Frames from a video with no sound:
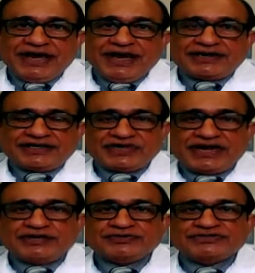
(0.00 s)
ఆ
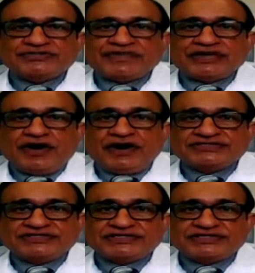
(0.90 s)
రక్తనాళాల నుంచి మనకు
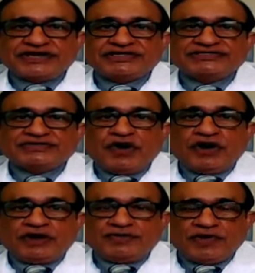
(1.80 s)
ఆక్సిజనేషన్
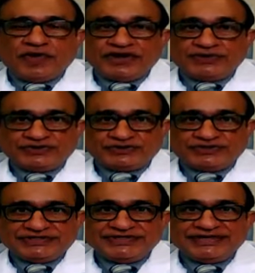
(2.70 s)
ఆల్ బాడీ
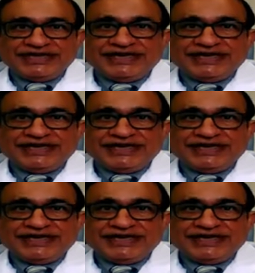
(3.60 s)
వస్తుంది